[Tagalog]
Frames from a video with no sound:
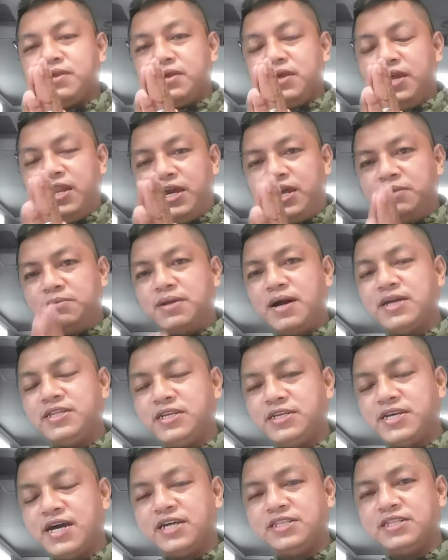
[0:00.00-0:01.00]
Ilingin natin
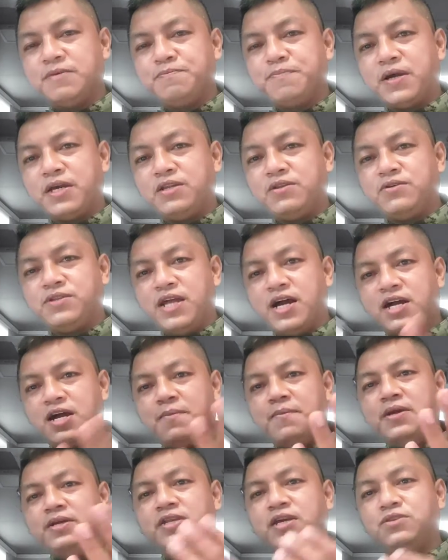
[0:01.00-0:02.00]
sa ating Panginoon ang
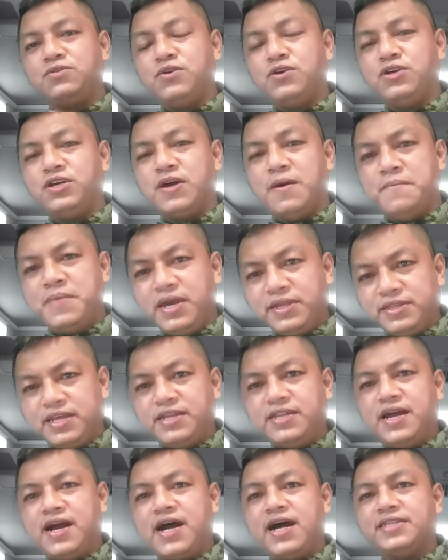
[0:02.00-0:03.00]
kamay na ito ay
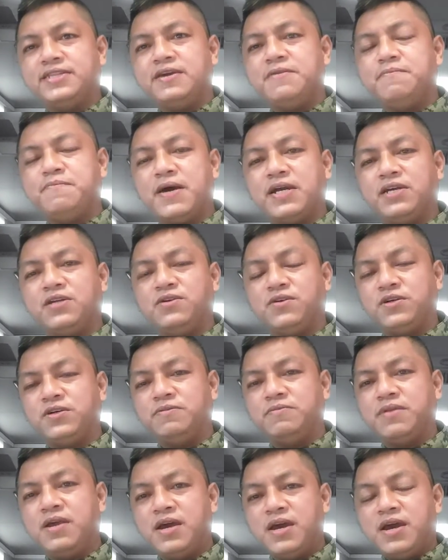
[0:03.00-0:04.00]
gamitin ng ating Panginoon
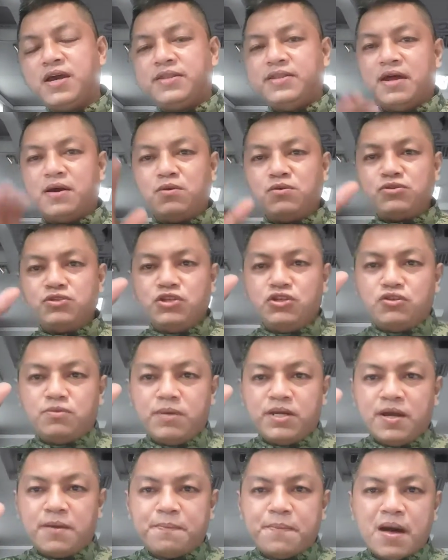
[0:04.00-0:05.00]
na kung sino
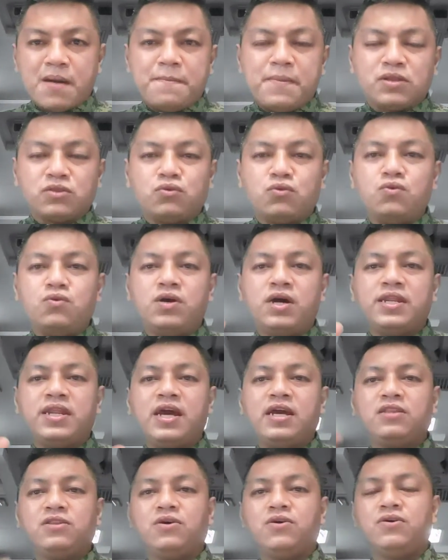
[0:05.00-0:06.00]
man ang papatungan na
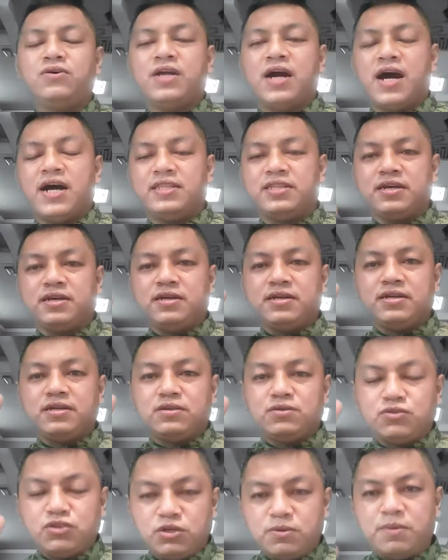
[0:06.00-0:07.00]
ito ng ating
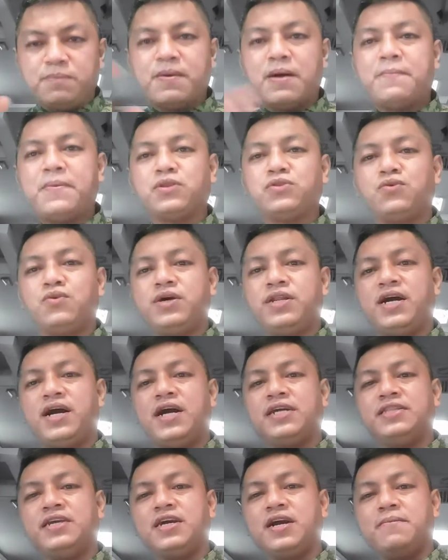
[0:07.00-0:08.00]
kung sino man papatungan ng
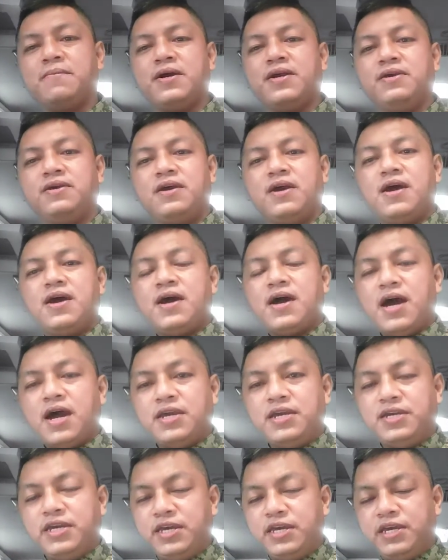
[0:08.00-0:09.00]
ating kamay
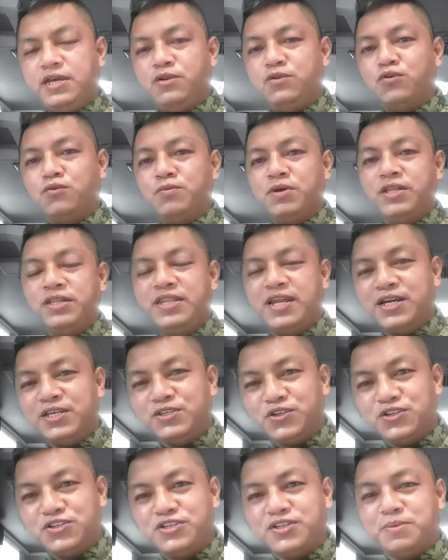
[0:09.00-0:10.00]
ay hihilumin ng
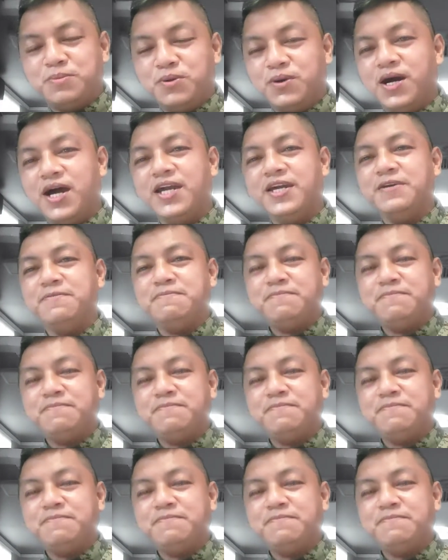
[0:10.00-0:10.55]
Diyos na buhay.